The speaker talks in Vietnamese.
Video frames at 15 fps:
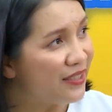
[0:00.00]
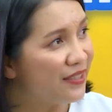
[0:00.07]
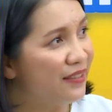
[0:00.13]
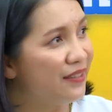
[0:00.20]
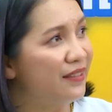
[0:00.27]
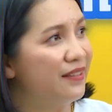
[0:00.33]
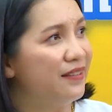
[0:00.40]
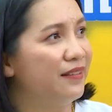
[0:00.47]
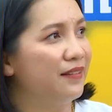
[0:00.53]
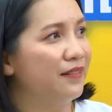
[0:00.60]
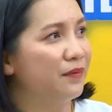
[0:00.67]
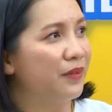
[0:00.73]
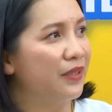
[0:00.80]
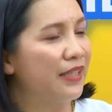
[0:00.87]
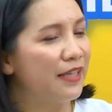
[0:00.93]
dương
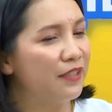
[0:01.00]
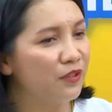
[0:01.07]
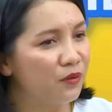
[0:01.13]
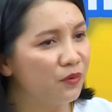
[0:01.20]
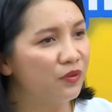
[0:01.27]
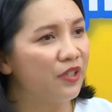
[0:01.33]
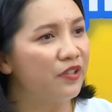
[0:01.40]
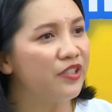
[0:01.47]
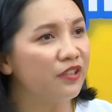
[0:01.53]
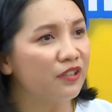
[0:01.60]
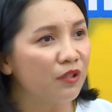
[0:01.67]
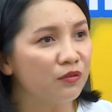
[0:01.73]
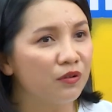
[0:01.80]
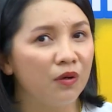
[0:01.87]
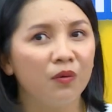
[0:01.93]
còn tay dương tu tới dương
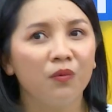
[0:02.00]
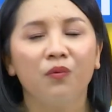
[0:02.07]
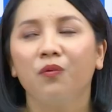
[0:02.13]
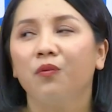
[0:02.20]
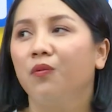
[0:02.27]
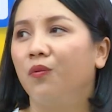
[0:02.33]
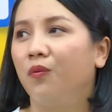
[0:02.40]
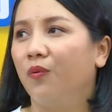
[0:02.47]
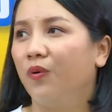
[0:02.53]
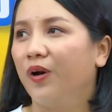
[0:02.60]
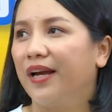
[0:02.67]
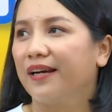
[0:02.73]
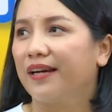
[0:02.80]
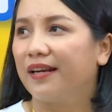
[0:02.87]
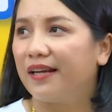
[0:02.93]
tàu thlu
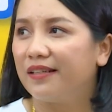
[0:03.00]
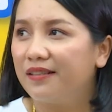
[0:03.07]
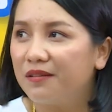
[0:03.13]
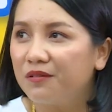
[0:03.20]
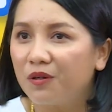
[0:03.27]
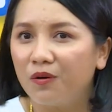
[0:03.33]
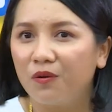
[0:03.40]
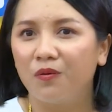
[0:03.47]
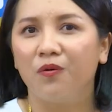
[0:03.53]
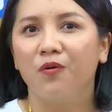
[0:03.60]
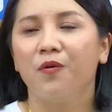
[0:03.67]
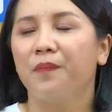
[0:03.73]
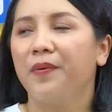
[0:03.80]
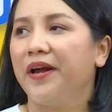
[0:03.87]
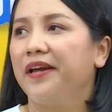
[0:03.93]
cái này dương
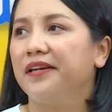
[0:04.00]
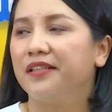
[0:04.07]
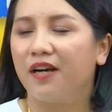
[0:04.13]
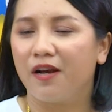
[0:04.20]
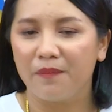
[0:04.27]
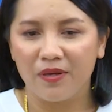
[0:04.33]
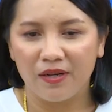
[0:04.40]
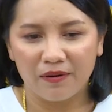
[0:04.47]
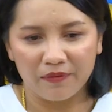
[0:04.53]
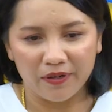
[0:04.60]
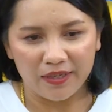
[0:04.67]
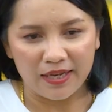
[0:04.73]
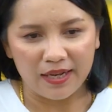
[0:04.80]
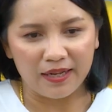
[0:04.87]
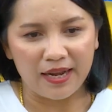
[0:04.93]
thlu bé giờ ở bên nào
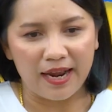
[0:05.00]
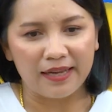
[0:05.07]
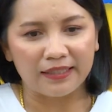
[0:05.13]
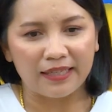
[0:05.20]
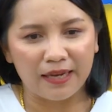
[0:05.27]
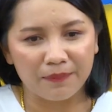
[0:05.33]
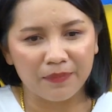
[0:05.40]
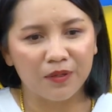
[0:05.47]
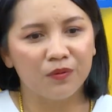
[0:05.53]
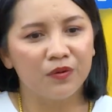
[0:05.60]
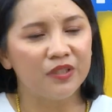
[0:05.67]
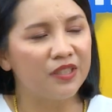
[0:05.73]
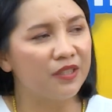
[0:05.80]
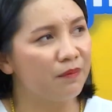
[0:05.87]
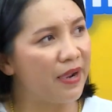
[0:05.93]
vậy để ai ca việc
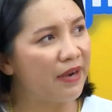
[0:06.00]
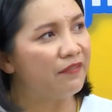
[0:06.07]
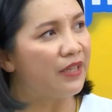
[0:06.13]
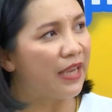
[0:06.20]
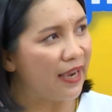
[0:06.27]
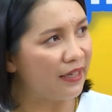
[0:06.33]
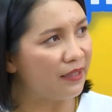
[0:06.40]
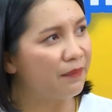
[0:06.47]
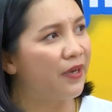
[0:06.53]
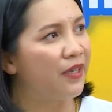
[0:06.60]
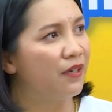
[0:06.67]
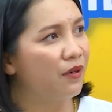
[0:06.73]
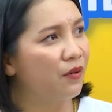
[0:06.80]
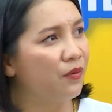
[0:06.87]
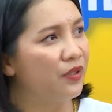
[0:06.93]
luôn dương ban vì hai này phải
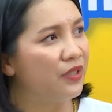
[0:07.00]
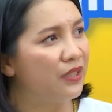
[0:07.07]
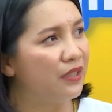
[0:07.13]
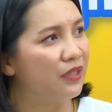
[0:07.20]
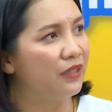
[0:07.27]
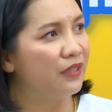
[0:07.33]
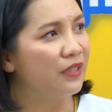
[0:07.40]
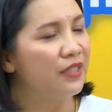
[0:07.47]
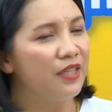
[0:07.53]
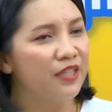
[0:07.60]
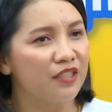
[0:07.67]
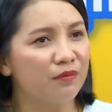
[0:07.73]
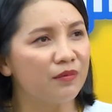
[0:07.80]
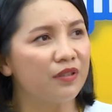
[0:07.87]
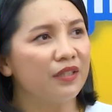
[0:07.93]
đọc luôn dương
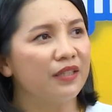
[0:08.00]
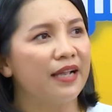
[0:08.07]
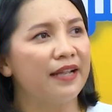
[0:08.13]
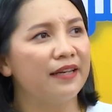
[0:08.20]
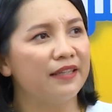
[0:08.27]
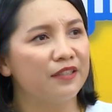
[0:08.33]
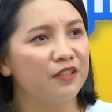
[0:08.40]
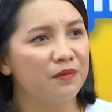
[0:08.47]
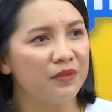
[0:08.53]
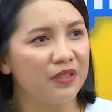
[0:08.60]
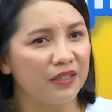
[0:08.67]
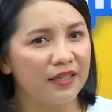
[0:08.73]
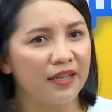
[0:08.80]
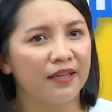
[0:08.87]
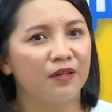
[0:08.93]
trong này đang hai đang trong
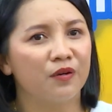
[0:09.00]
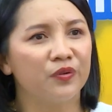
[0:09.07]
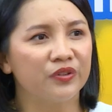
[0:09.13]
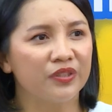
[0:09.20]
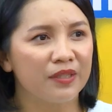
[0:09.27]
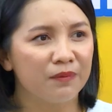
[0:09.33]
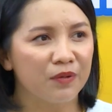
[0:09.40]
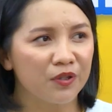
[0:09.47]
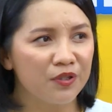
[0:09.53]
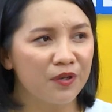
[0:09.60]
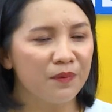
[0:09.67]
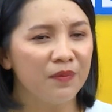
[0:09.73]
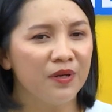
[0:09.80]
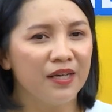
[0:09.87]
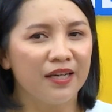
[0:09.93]
vậy tha con sao bọc
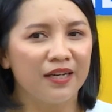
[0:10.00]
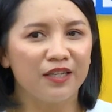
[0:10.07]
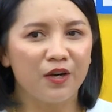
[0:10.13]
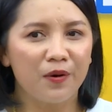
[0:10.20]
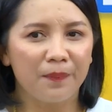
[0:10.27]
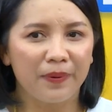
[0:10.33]
nhóm nấu